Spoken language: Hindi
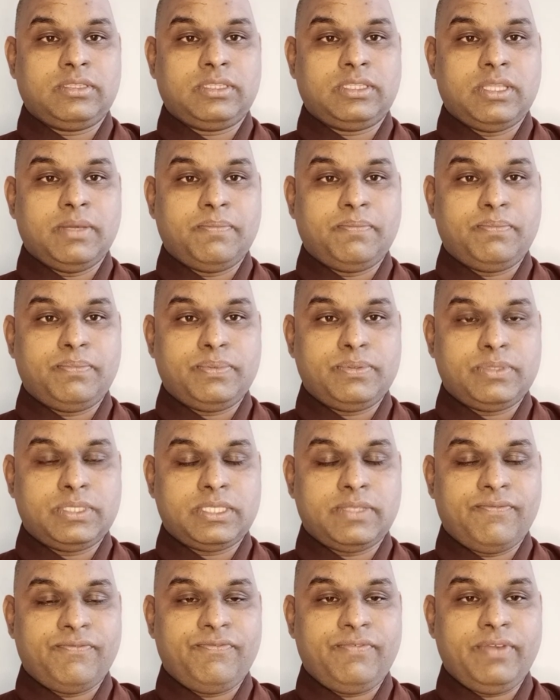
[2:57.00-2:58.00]
तब
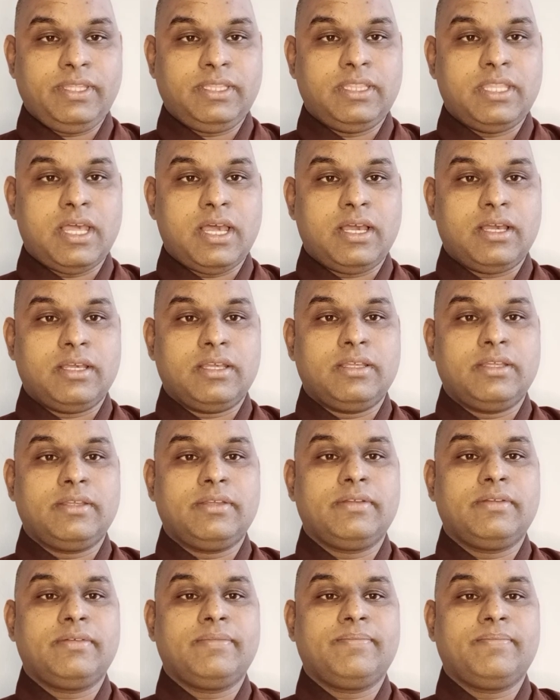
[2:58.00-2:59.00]
संवेदना
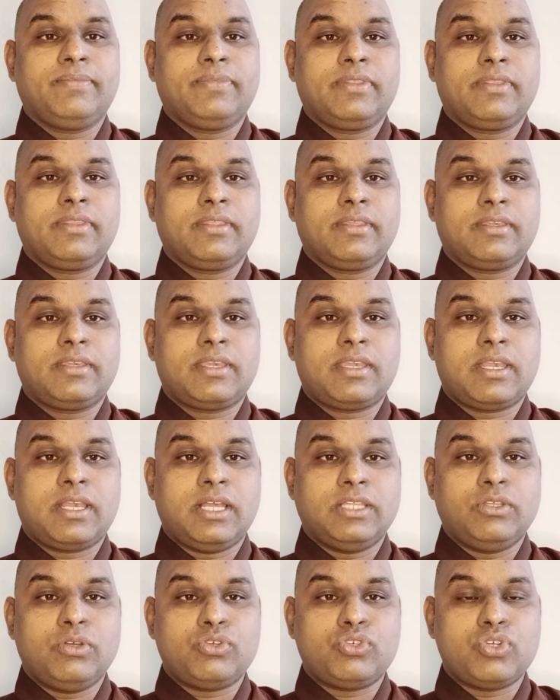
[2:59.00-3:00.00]
का
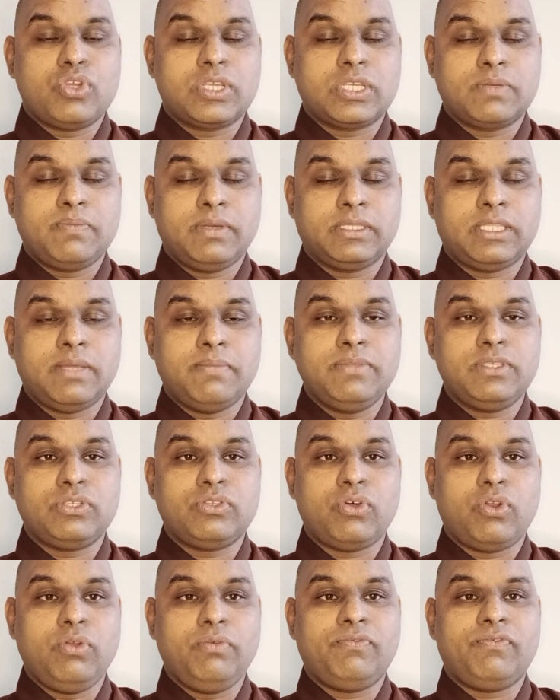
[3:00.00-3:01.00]
जो सूक्ष्मतम
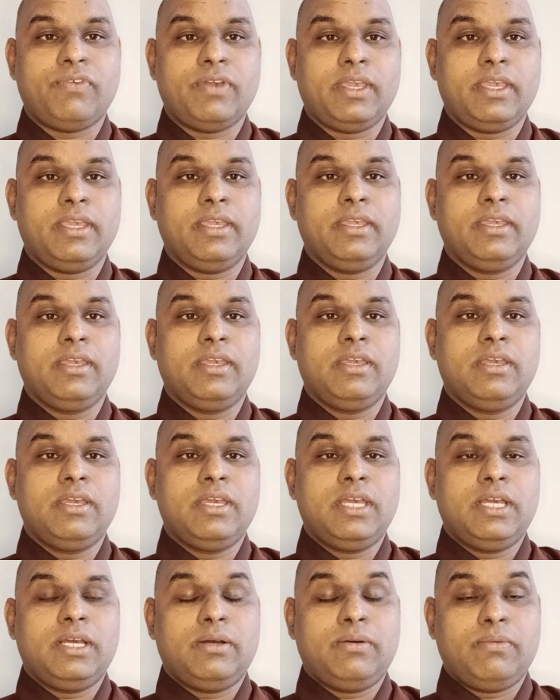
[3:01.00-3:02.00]
स्वरूप है
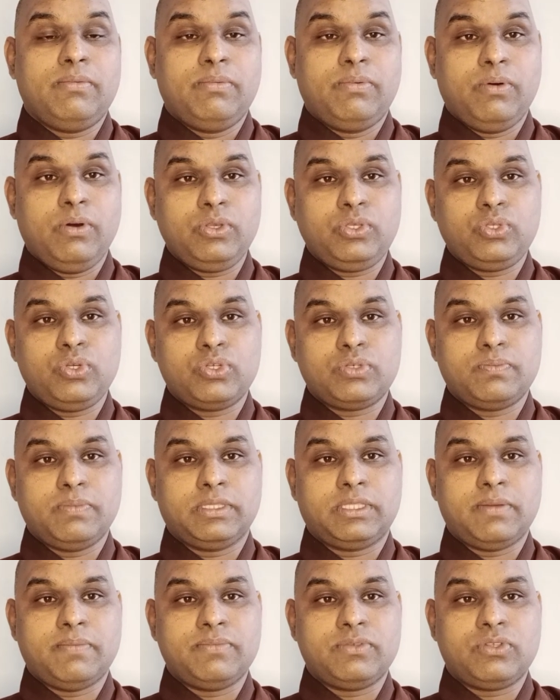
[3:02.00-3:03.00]
वो
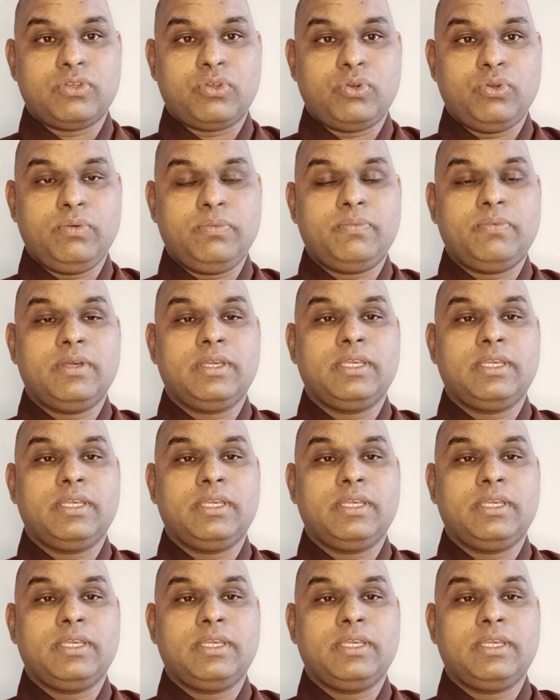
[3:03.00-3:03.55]
सूक्ष्मतम स्वरूप